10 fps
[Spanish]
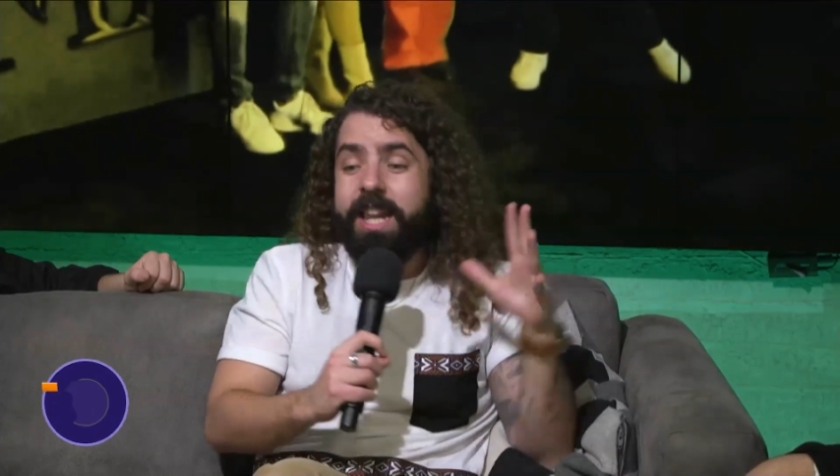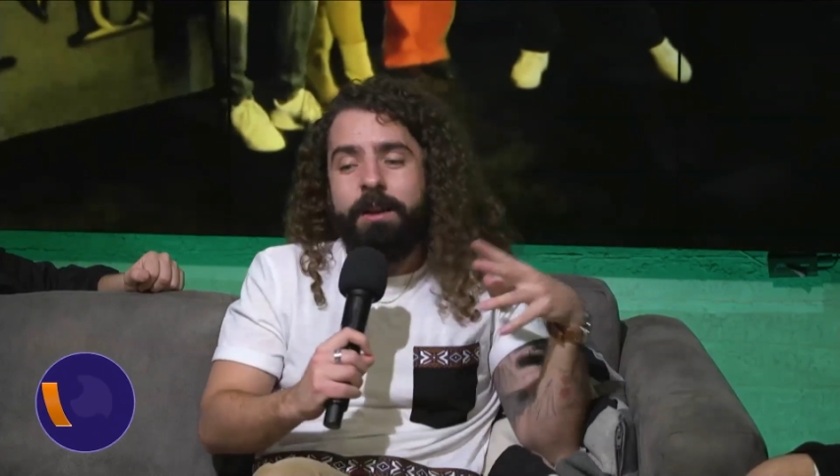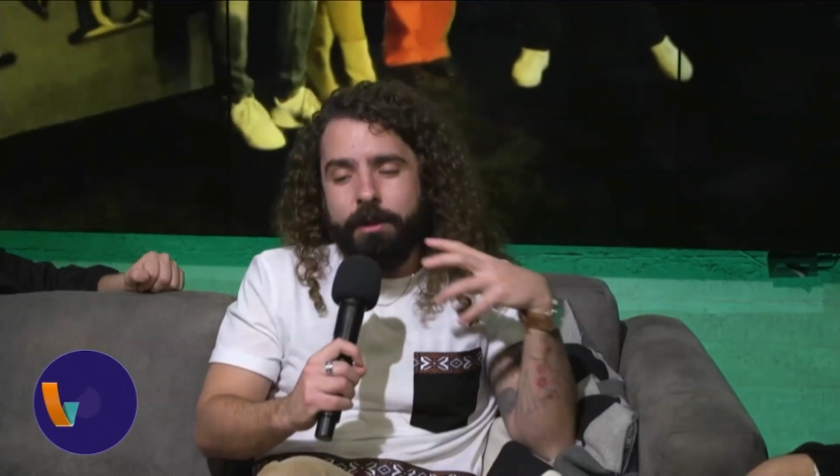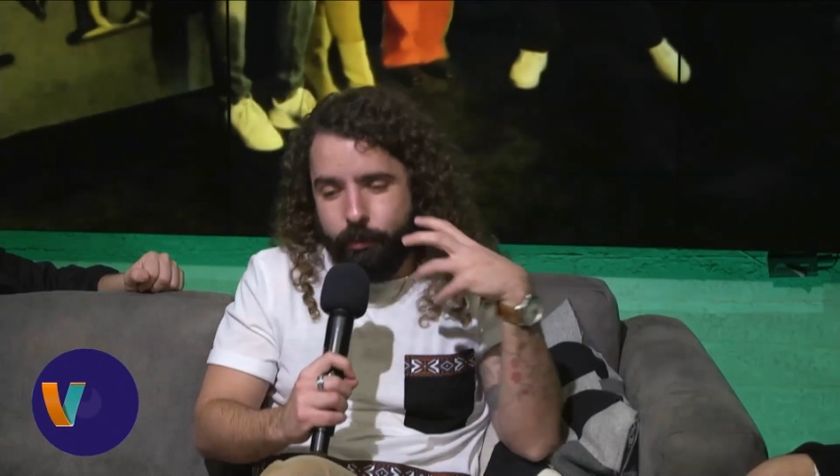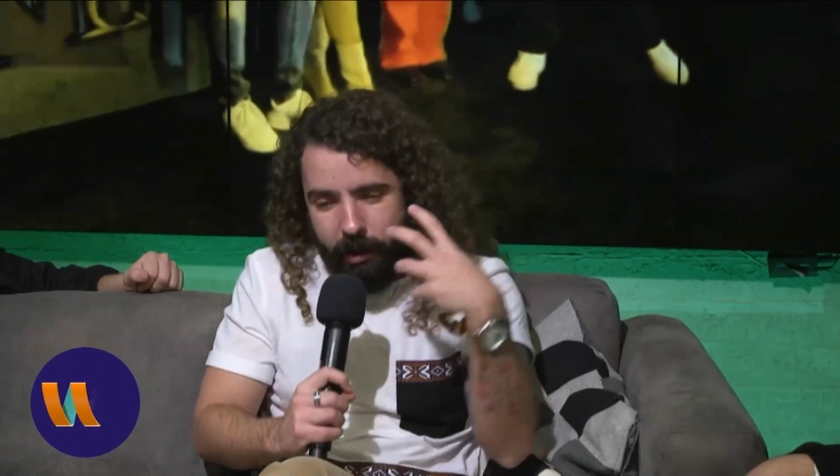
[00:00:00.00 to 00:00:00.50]
y
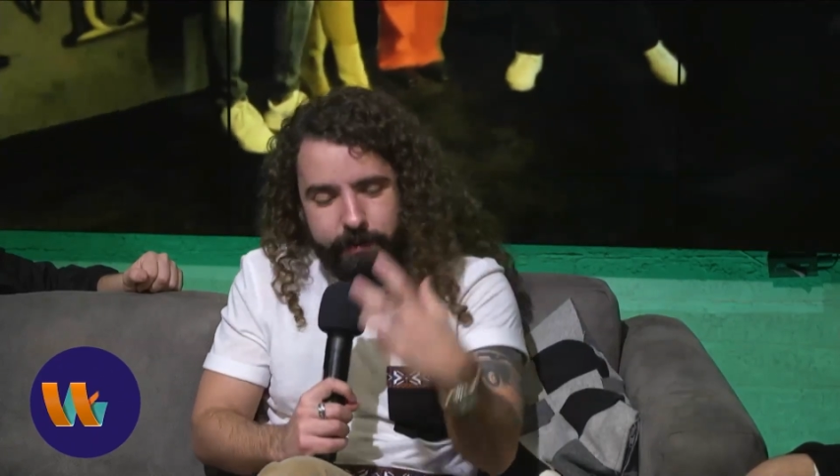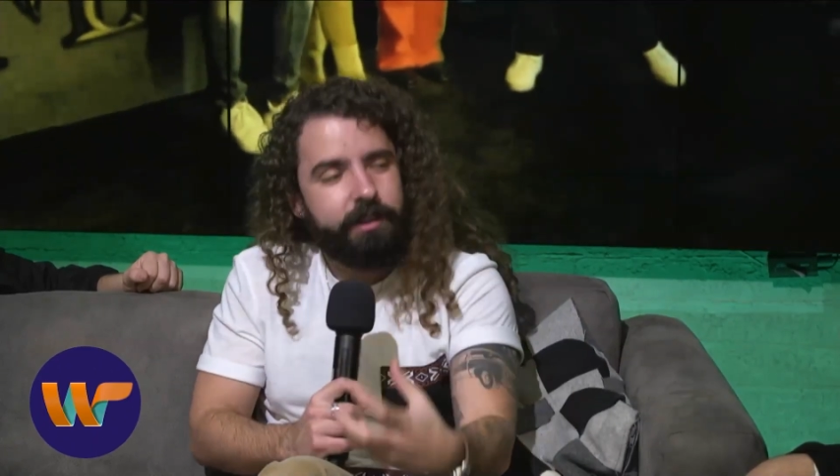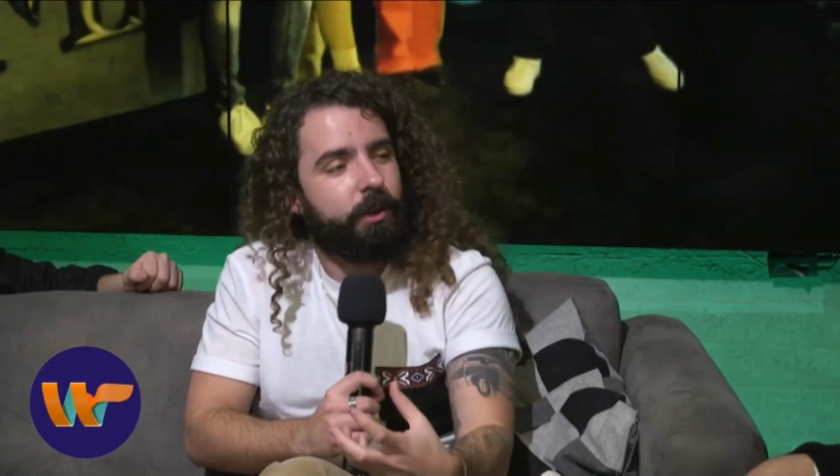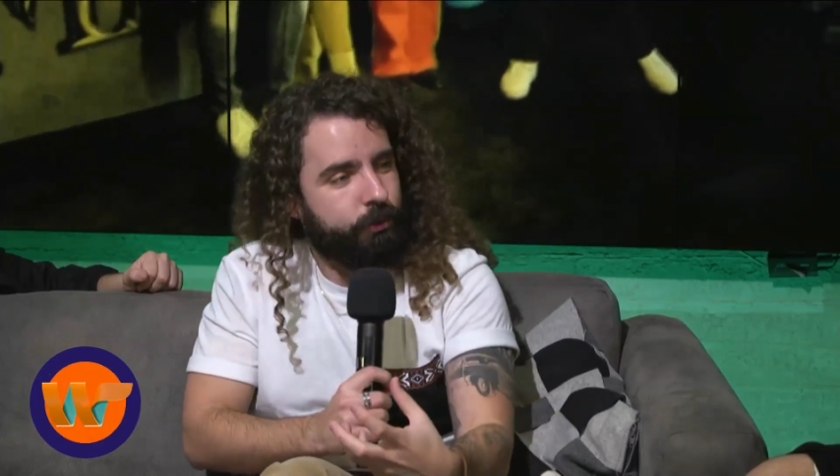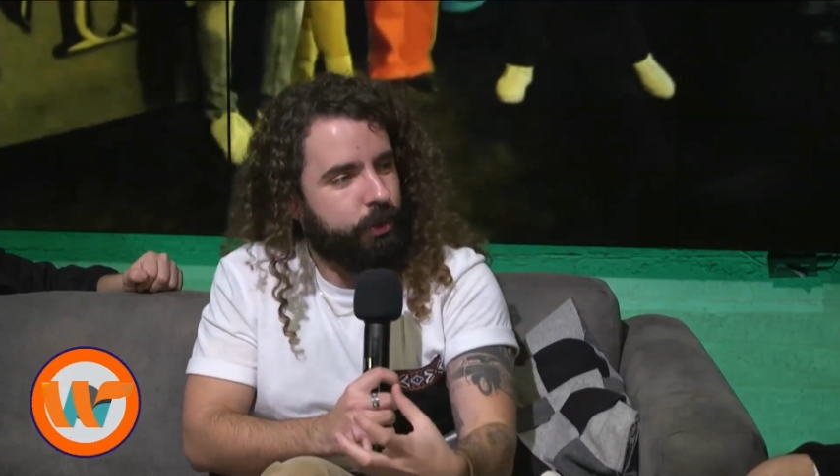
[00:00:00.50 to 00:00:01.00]

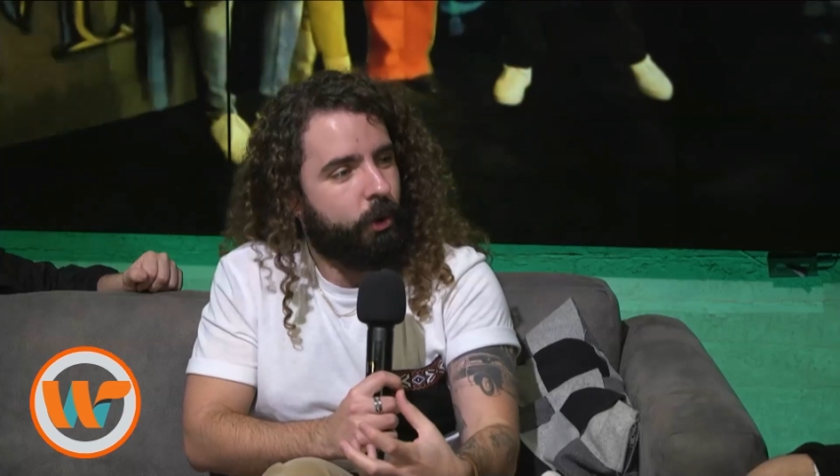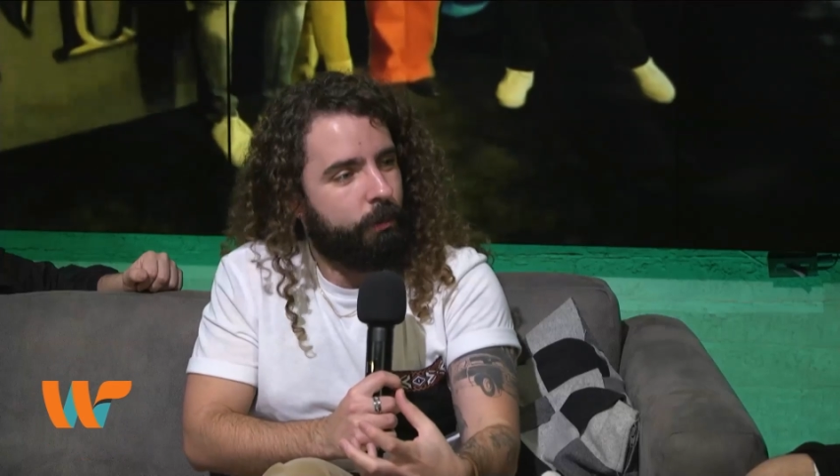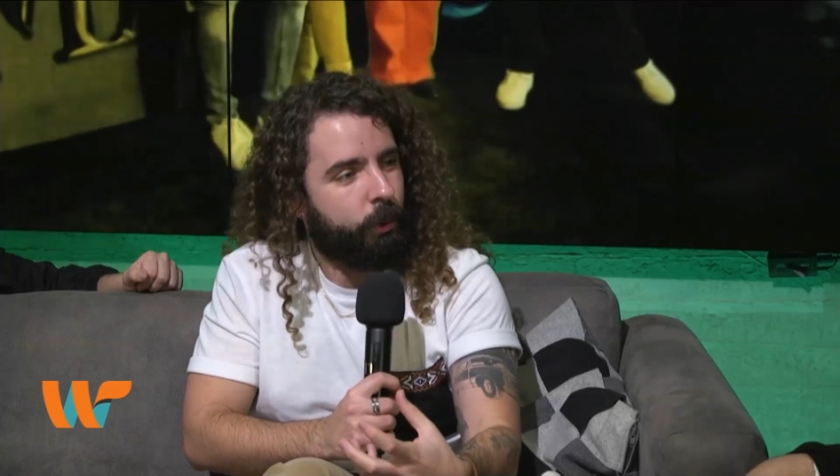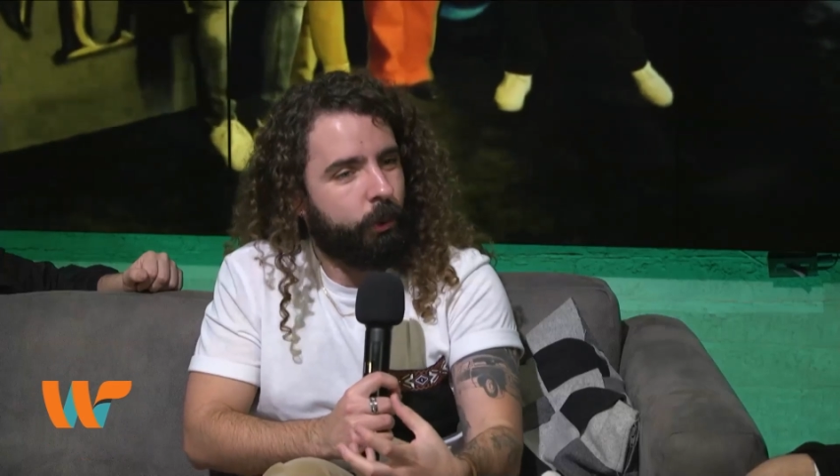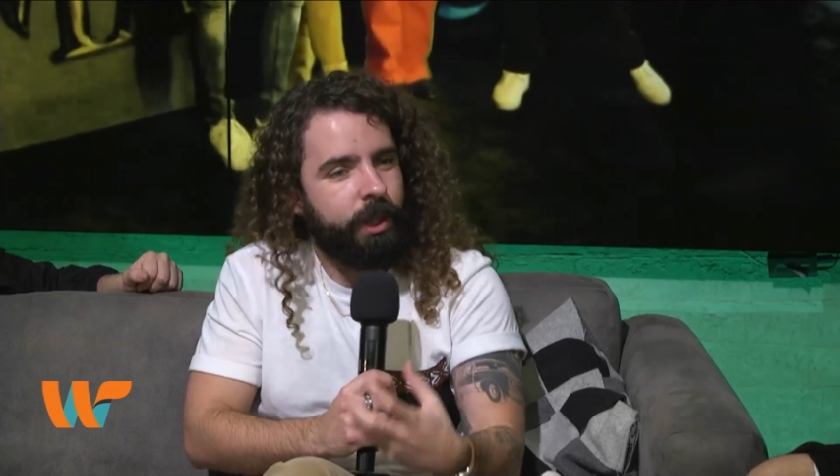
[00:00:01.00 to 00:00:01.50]
eventualmente consigo la
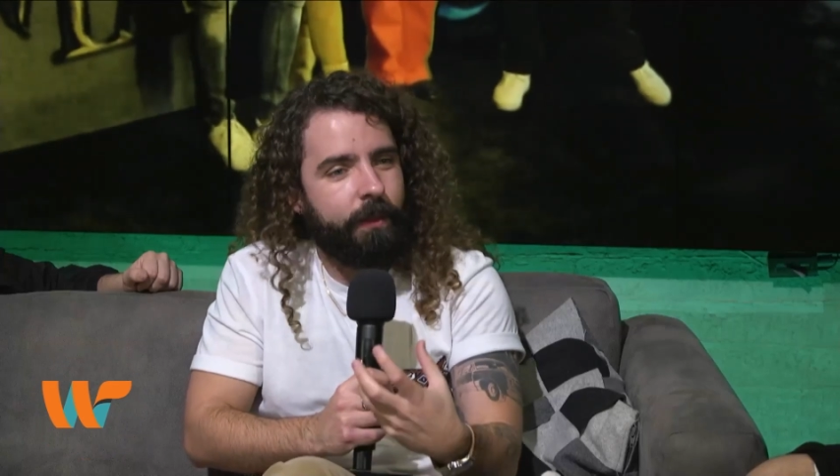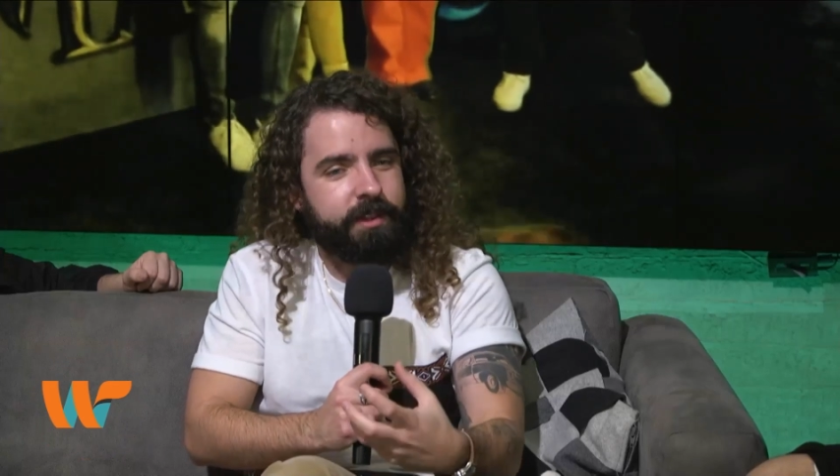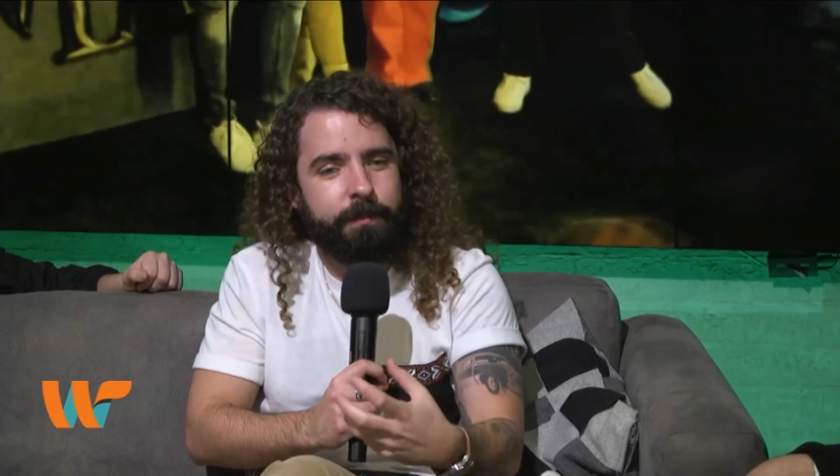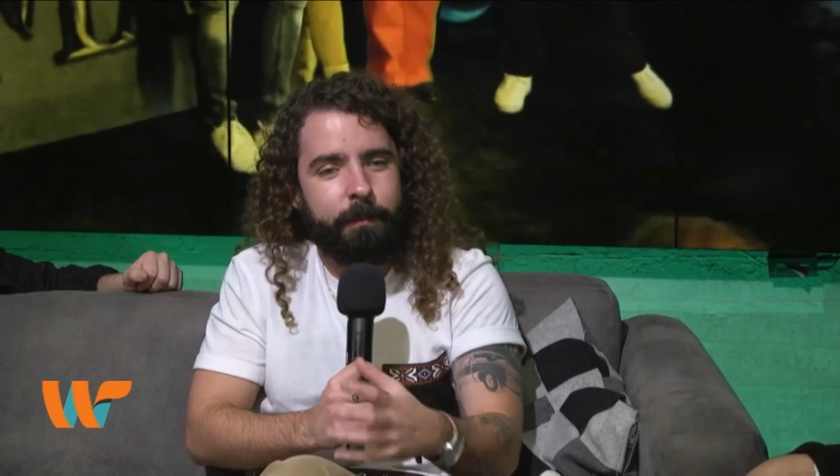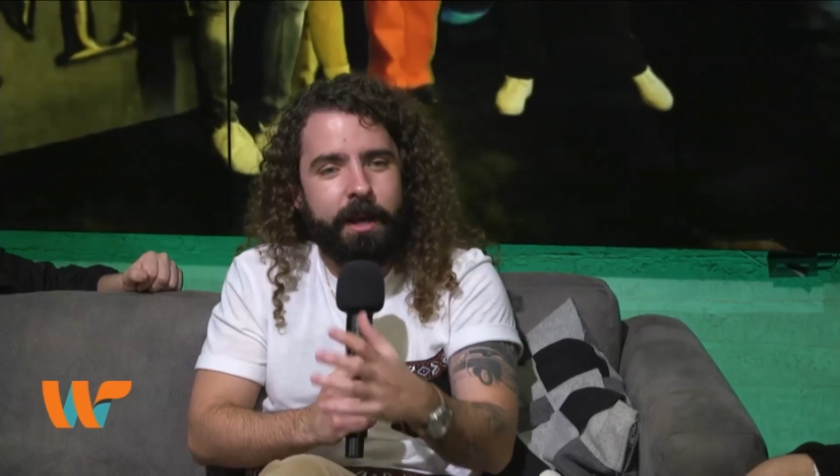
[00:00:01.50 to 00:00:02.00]
oportunidad de
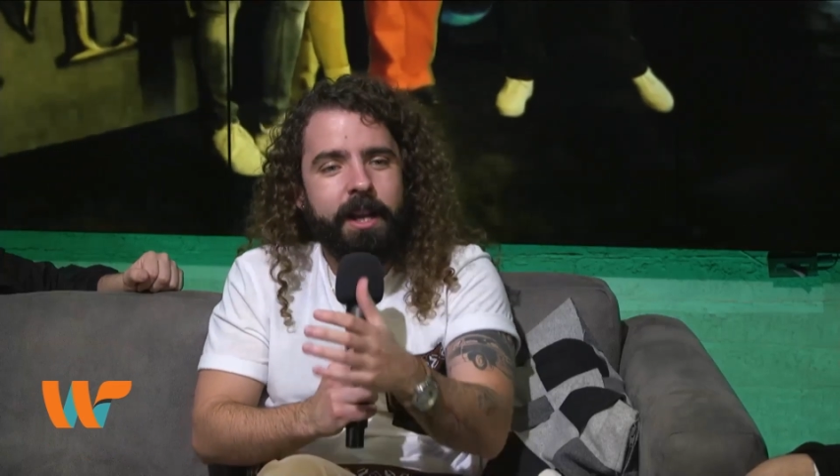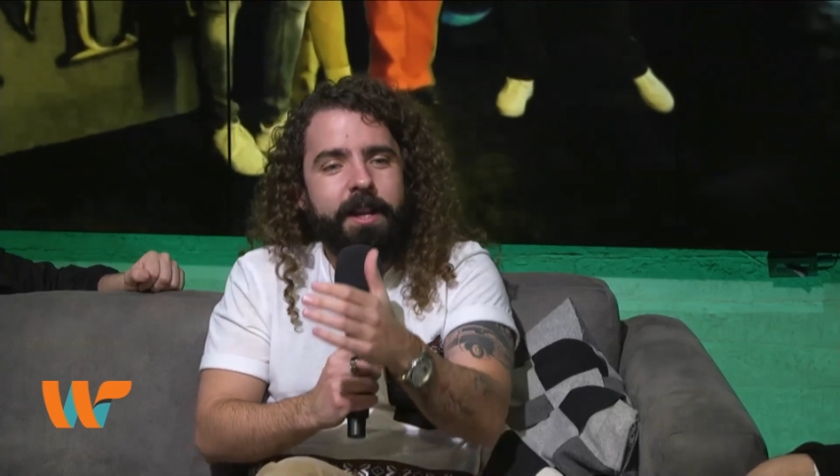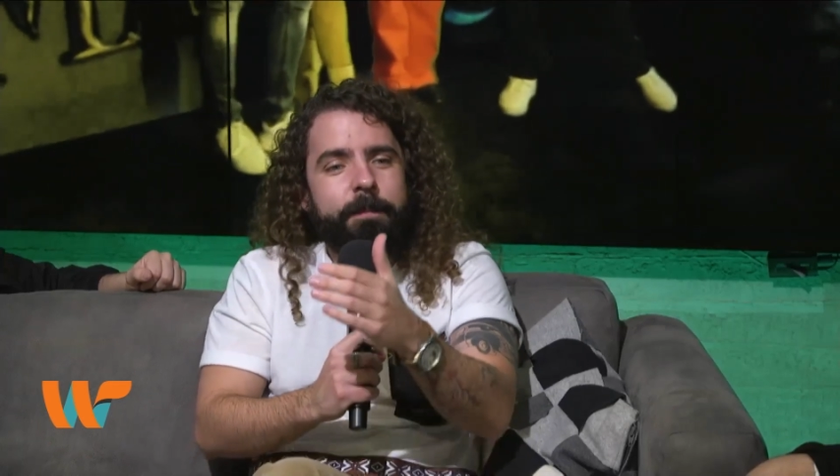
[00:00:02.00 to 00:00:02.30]
este papel,